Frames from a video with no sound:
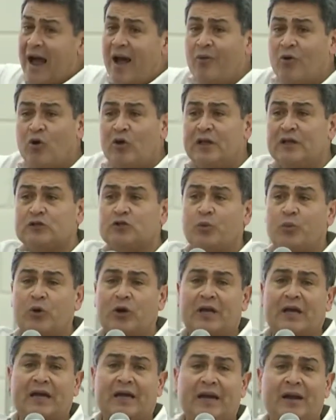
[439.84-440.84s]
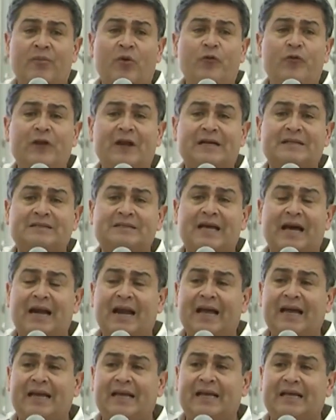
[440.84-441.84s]
hablo de eso? Porque queremos financiar
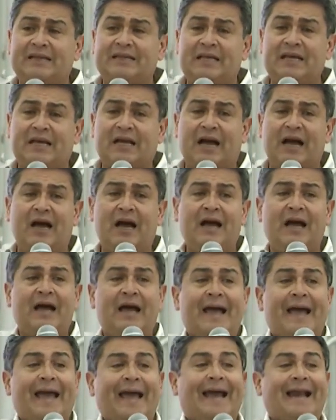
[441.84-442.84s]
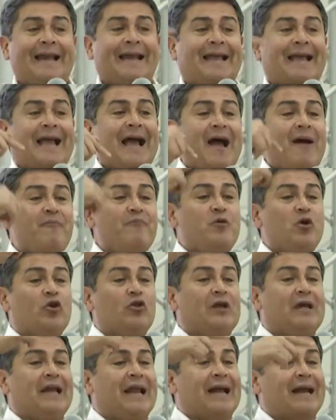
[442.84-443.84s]
la genética, el cambio
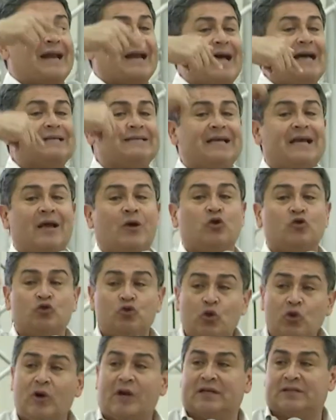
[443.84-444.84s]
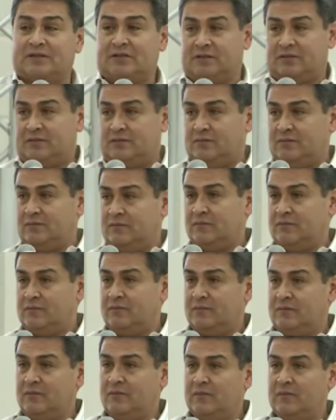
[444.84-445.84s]
de la raza en Honduras.
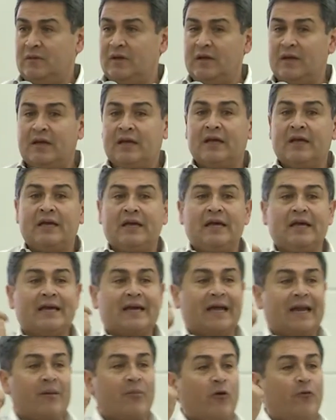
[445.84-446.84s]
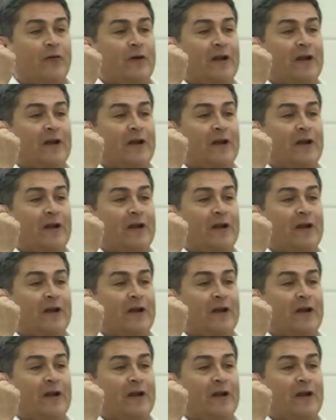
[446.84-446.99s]
Y queremos